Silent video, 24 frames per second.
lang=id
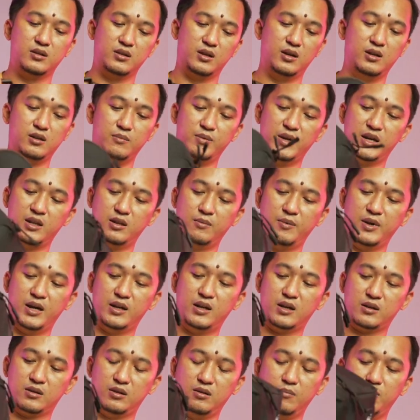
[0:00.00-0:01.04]
Jadi lebih lebih
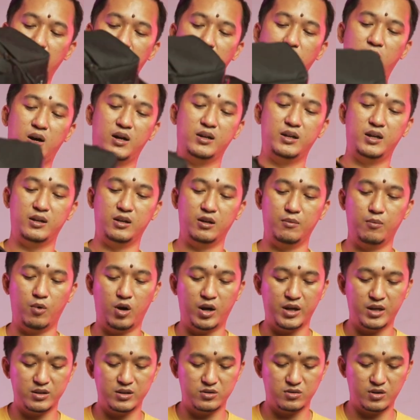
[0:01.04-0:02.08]
enak dibawa dan di
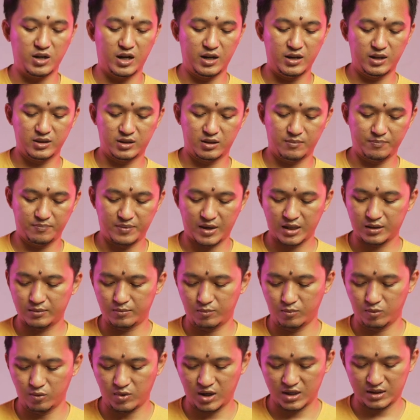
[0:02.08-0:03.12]
bawahnya juga ada tempat
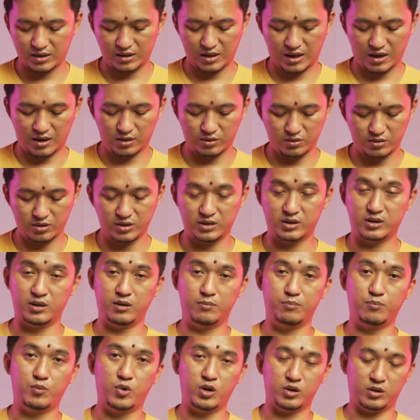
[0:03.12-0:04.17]
buat naruh
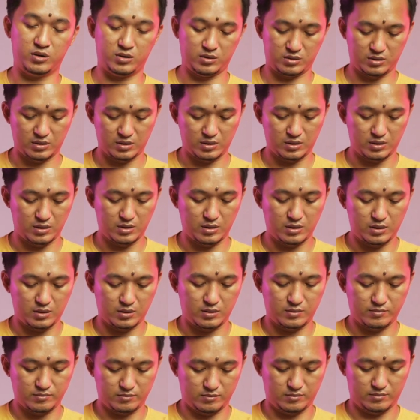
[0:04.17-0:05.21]
tripod. Cuman
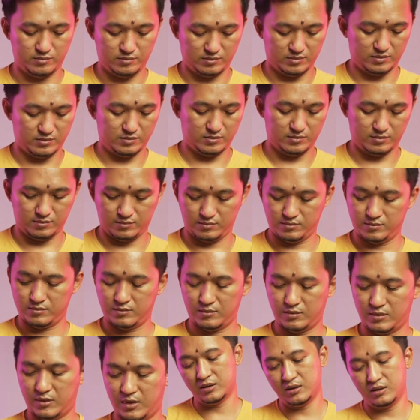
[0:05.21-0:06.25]
sayang aja
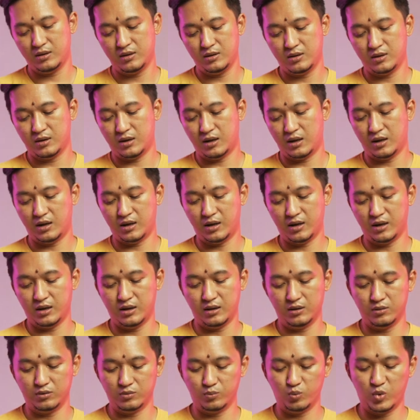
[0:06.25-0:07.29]
kompartemen uh,
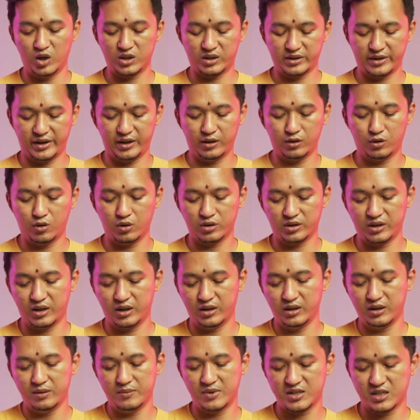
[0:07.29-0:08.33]
buat raincoat raincoatnya
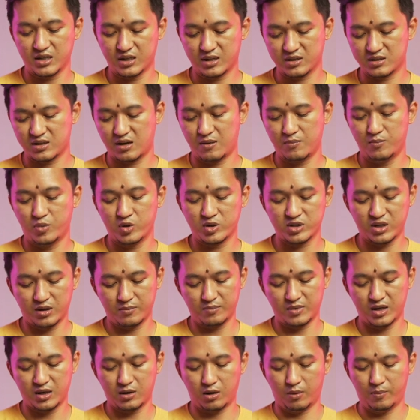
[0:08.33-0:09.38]
ini masih kecampur
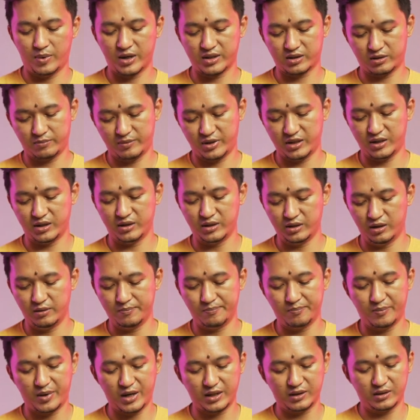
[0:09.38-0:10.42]
sama kompartemen yang di
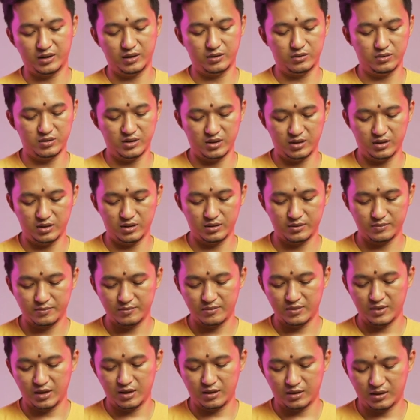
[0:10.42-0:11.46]
depan gitu. Jadi
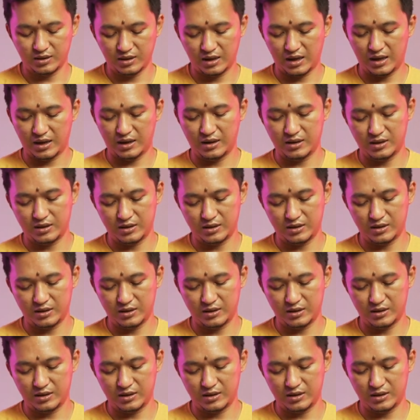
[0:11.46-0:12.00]
nggak